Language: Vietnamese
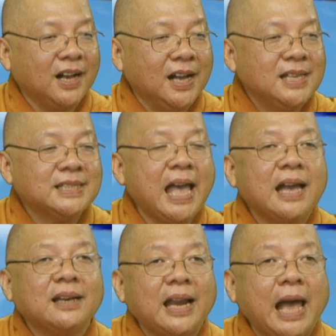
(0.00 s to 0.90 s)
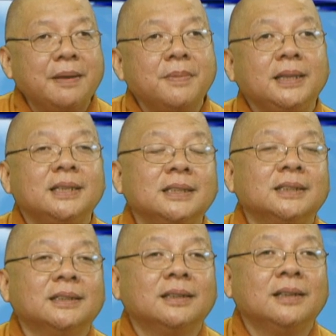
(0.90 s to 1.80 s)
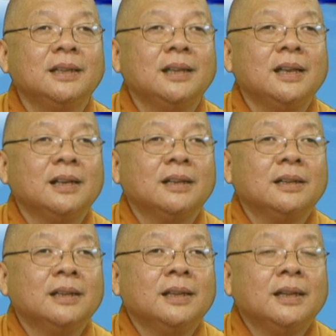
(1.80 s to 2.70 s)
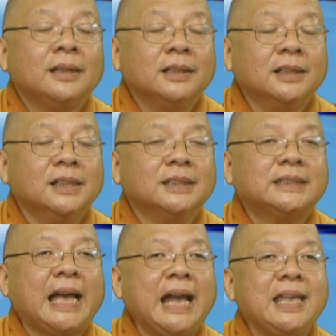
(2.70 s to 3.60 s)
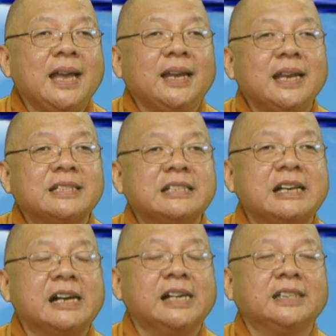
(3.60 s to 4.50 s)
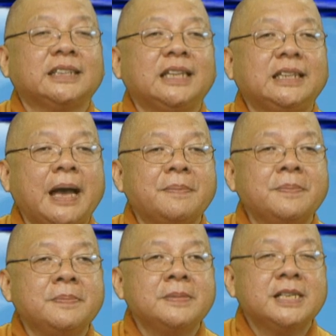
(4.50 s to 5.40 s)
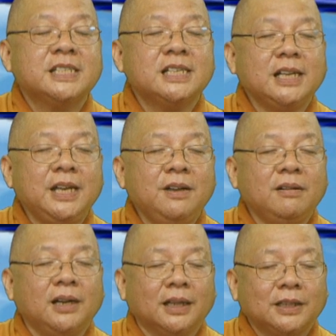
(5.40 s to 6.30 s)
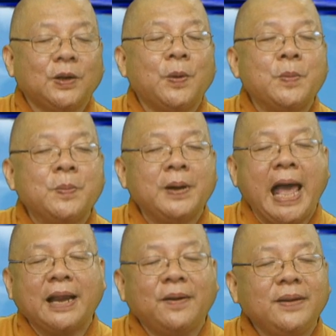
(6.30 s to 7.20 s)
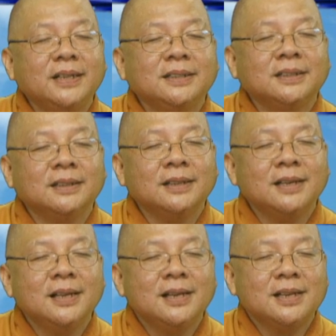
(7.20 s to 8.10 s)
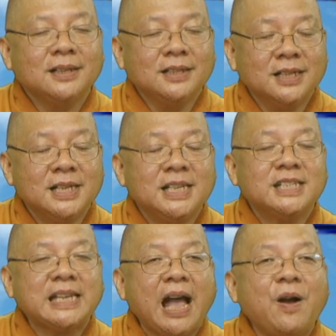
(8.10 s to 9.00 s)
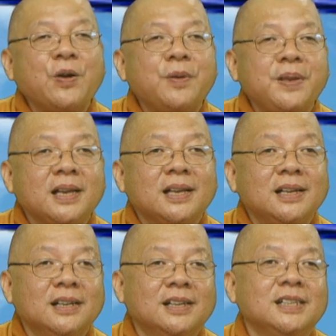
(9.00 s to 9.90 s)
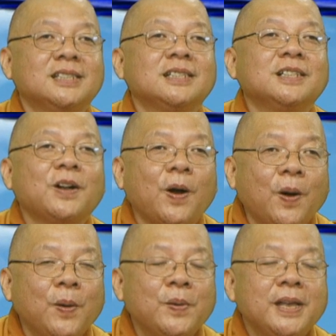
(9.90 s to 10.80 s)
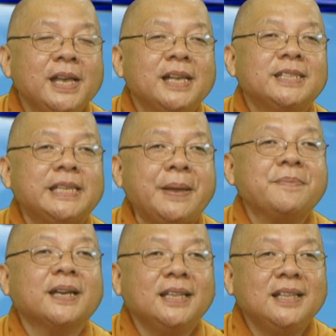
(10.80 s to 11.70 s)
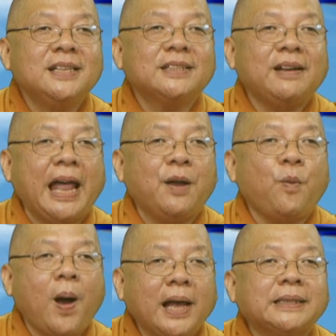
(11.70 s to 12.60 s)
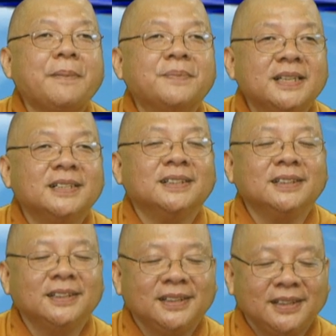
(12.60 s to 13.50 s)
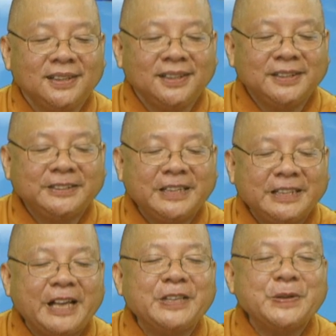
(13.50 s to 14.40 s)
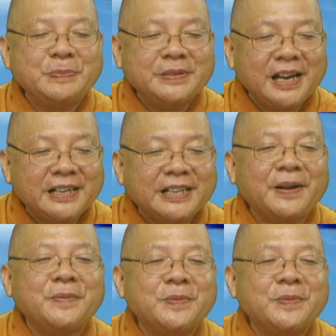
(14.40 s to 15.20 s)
gửi xác lại bên đường đường xa giá rác trời xanh thẳm sức yếu lực cùng lạc lối đường người sao có biết người xưa khổ xem kinh sao lại quá tầm thường xin đại chúng trân trọng